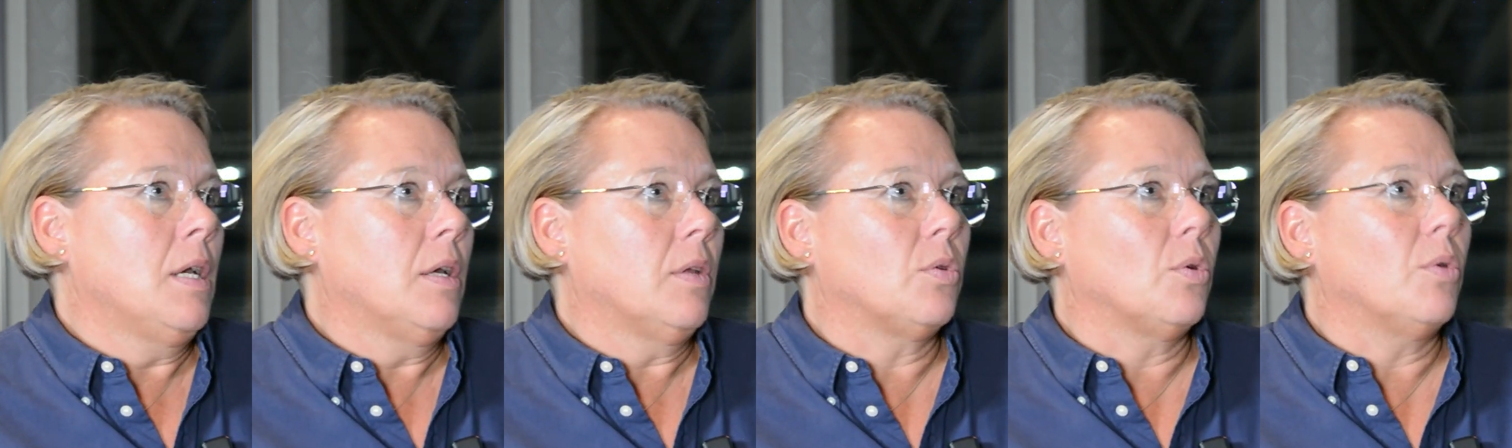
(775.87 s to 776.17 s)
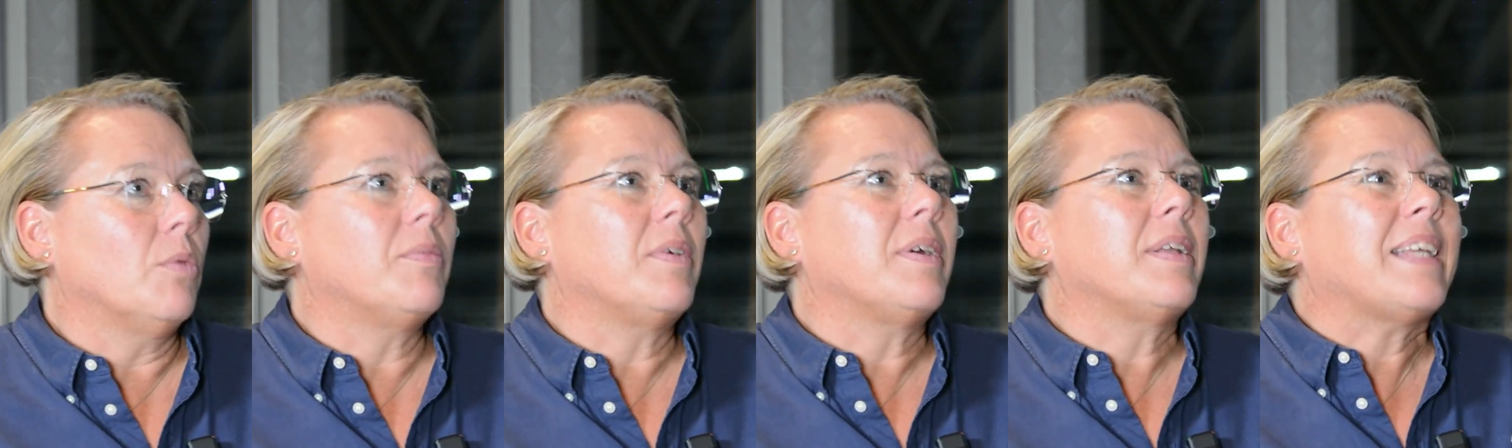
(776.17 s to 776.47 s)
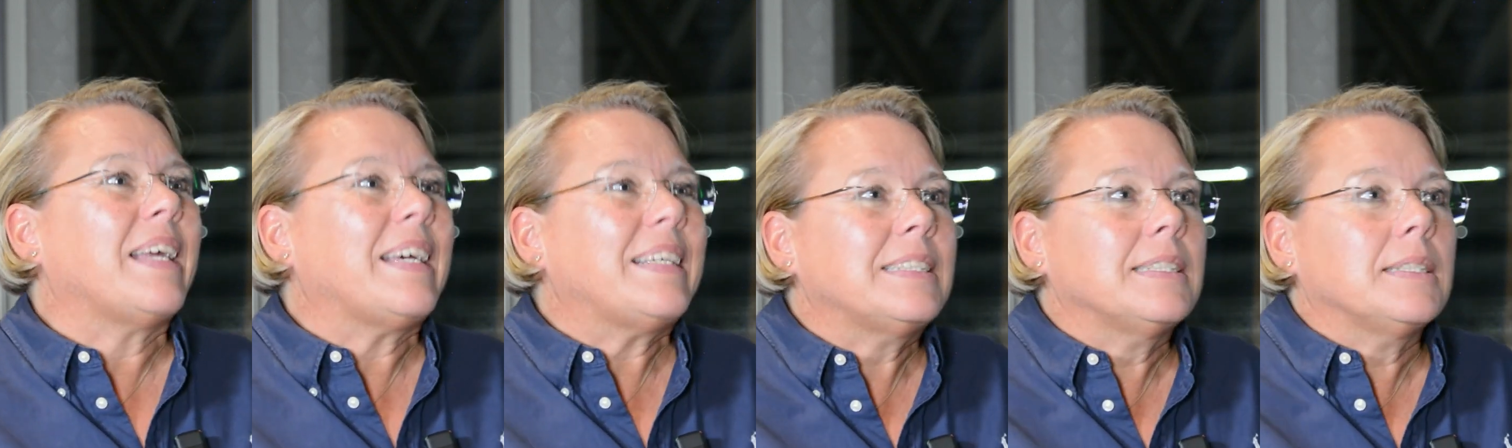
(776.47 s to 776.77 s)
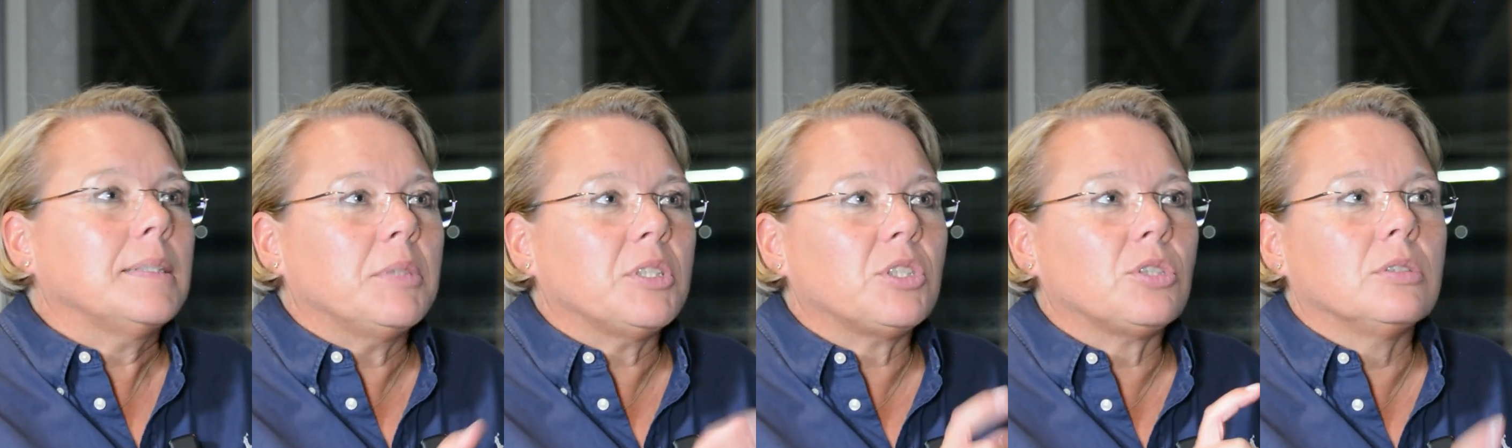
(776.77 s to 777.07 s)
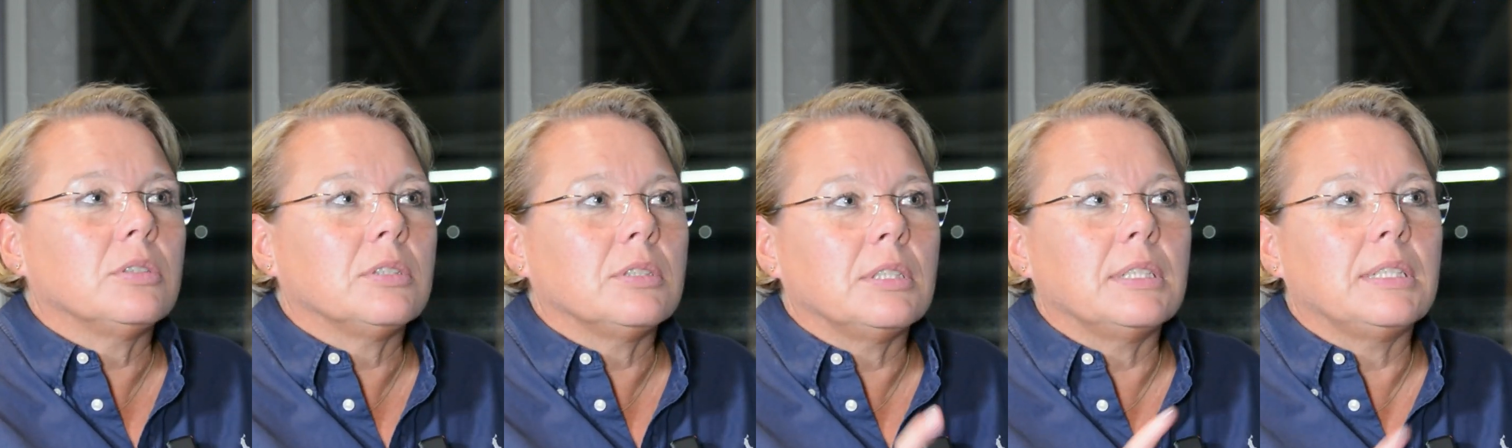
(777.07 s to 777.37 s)
So, das sind immer
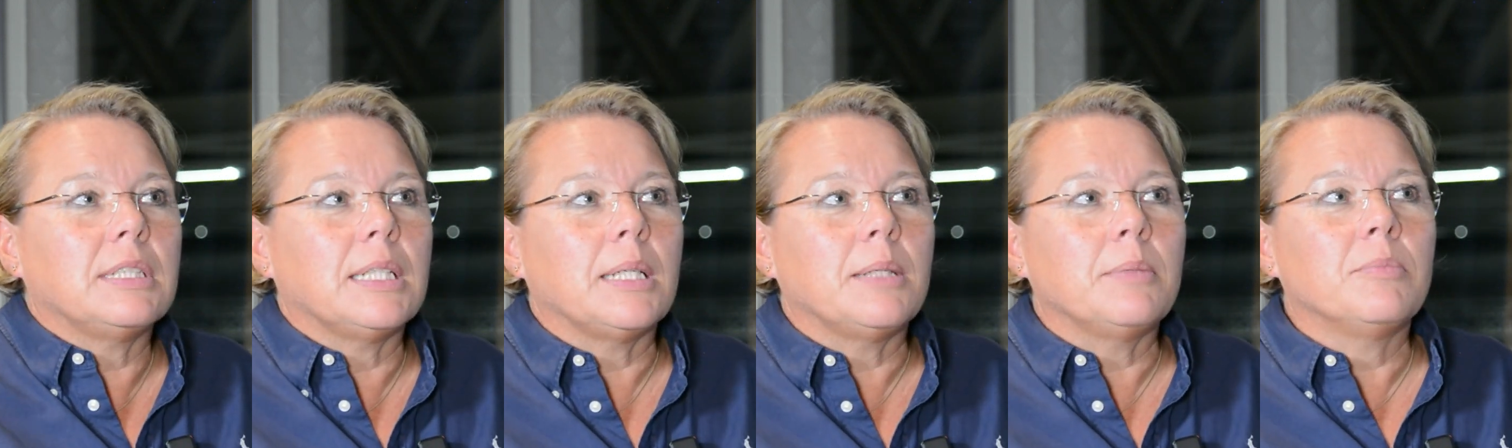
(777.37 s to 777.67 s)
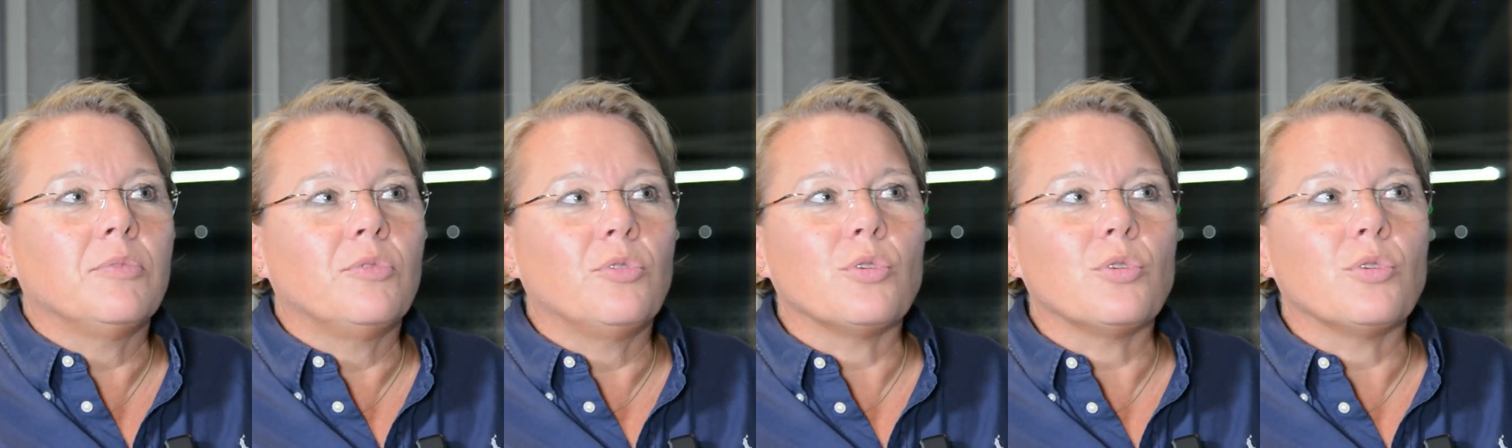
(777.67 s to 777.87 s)
schon so die Themen,